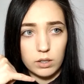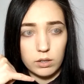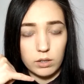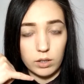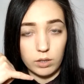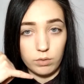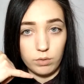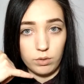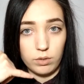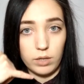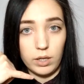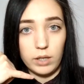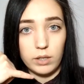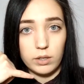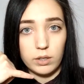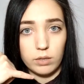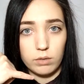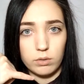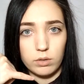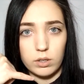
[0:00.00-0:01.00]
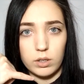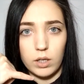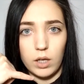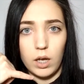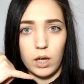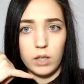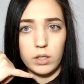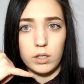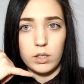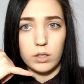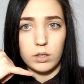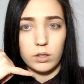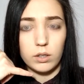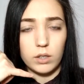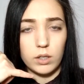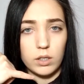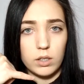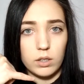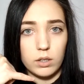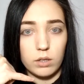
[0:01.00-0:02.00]
Я говорю, да, это я. Он говорит, а, нет,
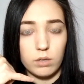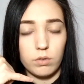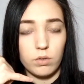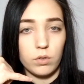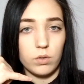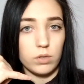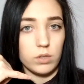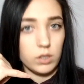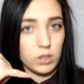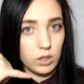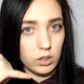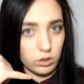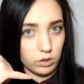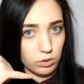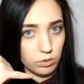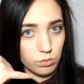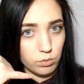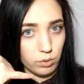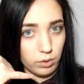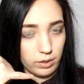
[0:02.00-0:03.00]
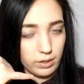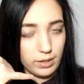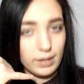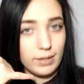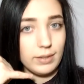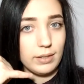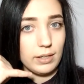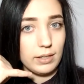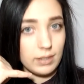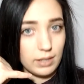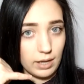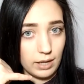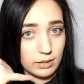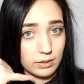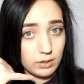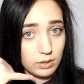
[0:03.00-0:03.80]
это не ты. Я говорю, нет, Егор, это я.